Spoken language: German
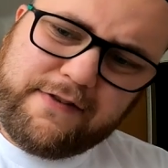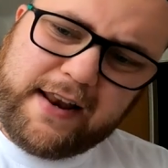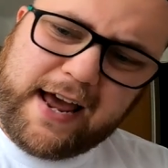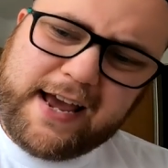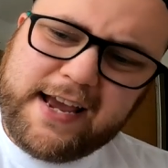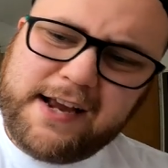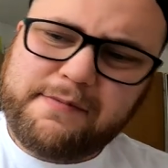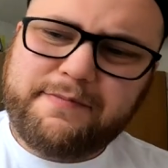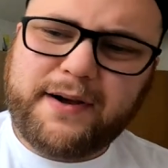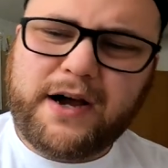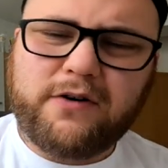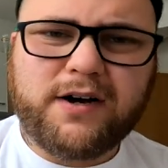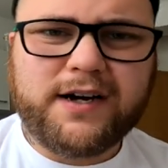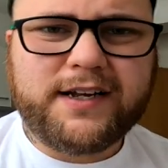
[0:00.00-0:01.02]
Flying
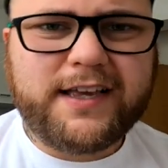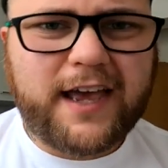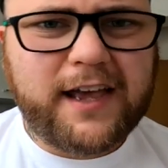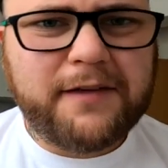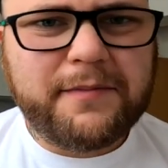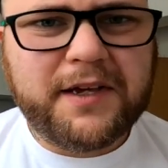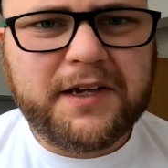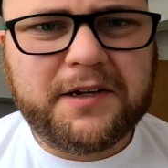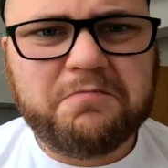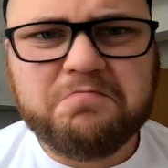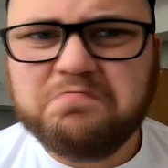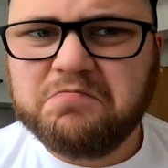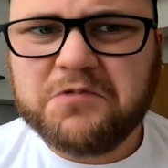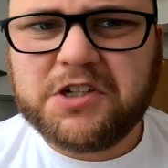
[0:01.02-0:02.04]
Power Gaming
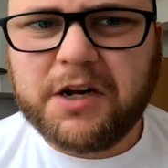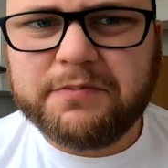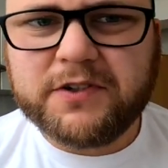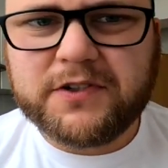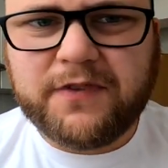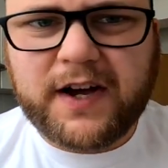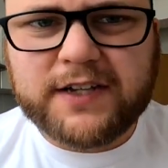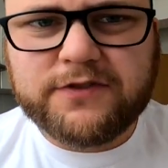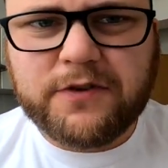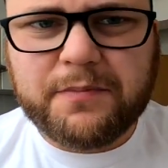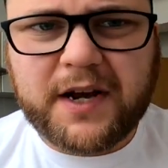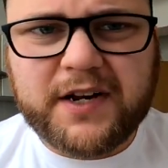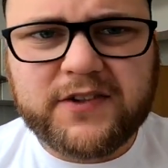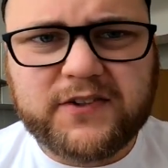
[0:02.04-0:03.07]
glaube, das war's
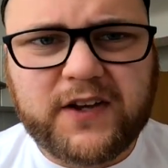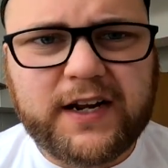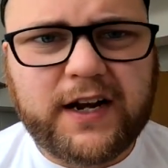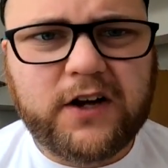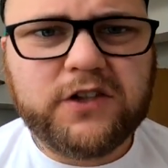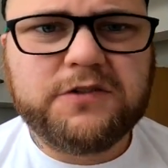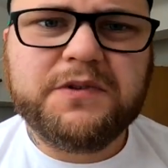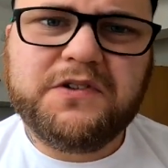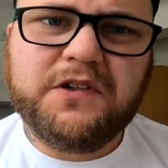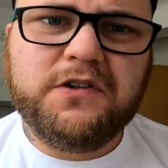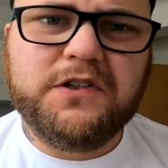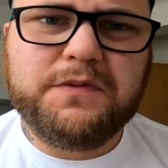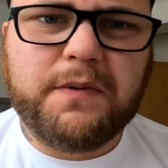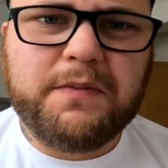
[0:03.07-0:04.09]
von meiner Seite aus. Wir
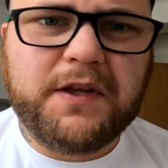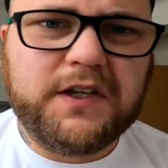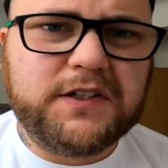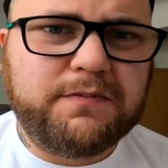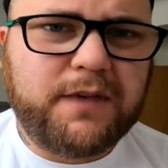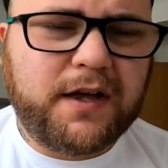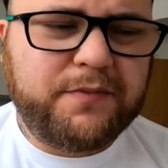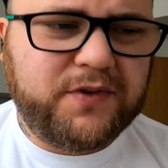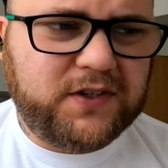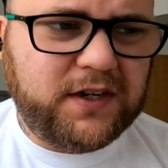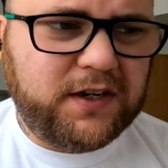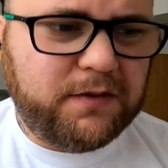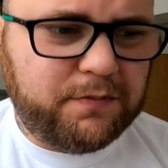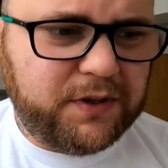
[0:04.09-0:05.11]
sehen uns beim nächsten Mal. Bis
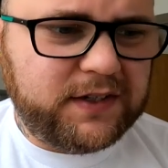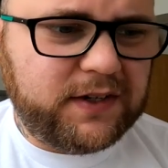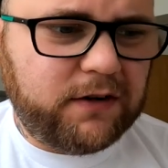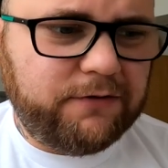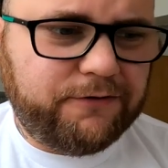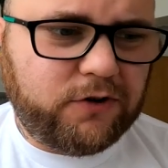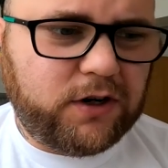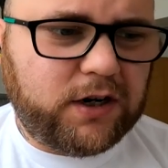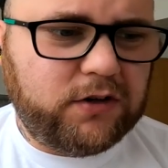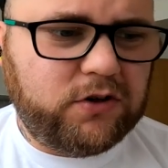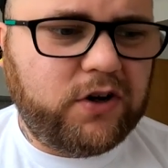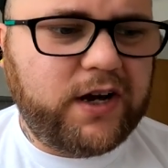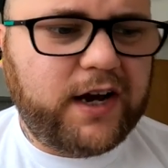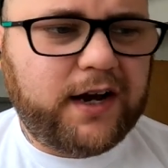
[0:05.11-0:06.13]
dahin, Peace out,
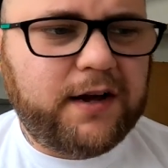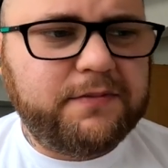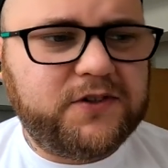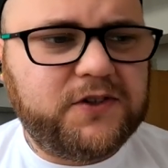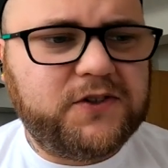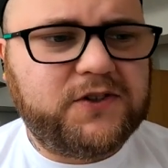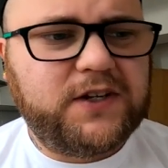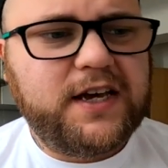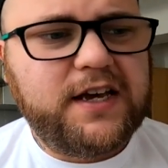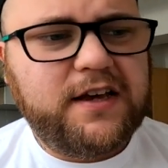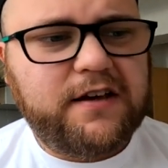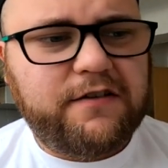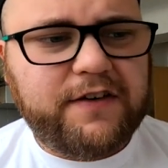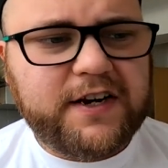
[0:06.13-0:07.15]
Vorhaut, euer Ramses.
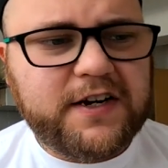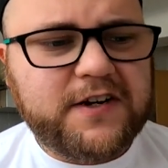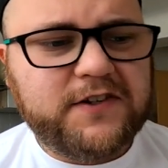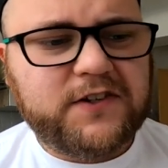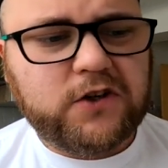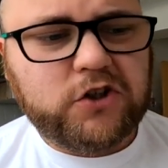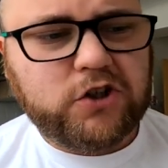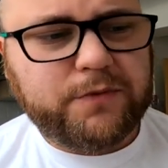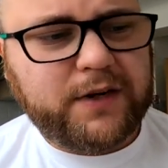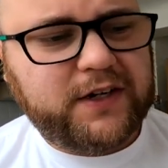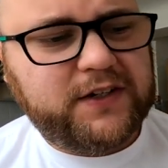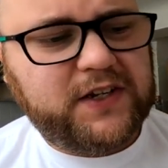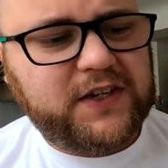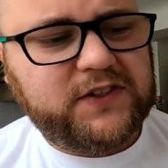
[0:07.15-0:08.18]
Wenn ihr das auch schon
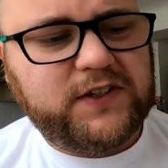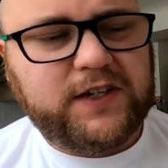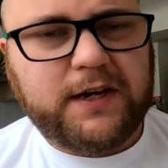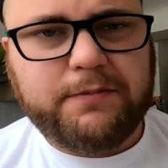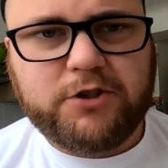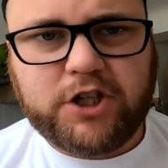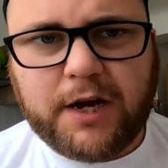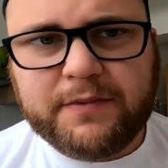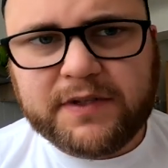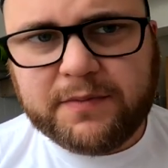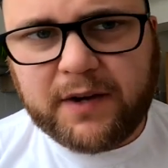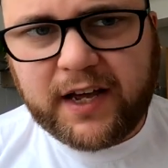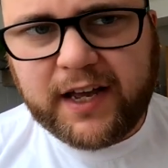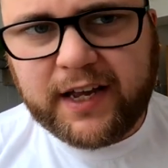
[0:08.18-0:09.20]
mal getestet habt, schreibt
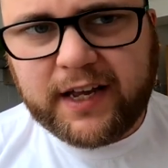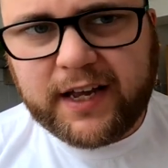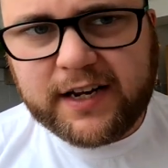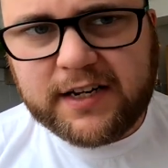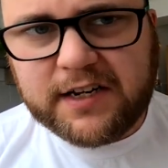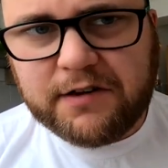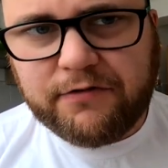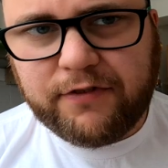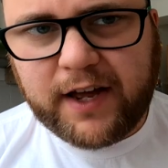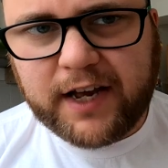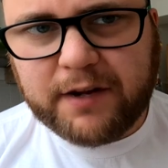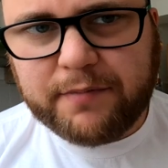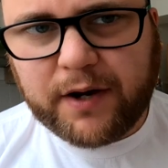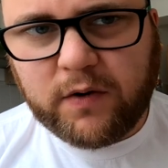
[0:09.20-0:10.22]
es mal rein. Kennt ihr die
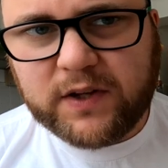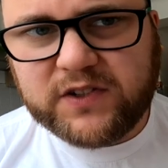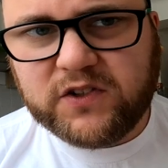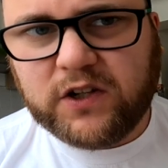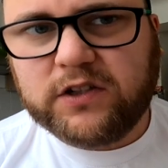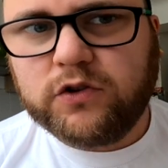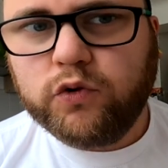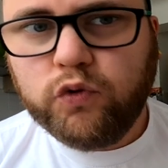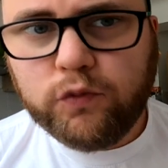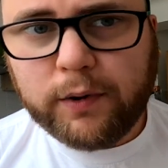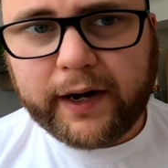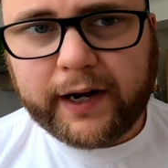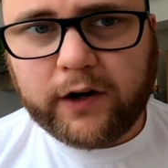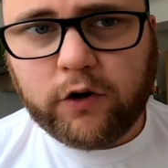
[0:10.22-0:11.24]
Flying Power Sorten
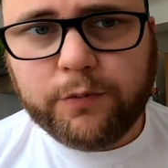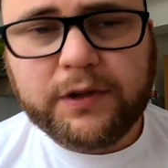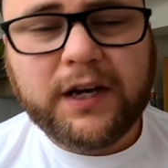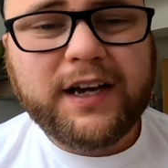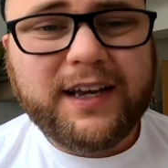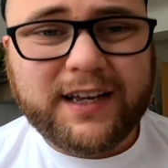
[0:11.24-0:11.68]
überhaupt?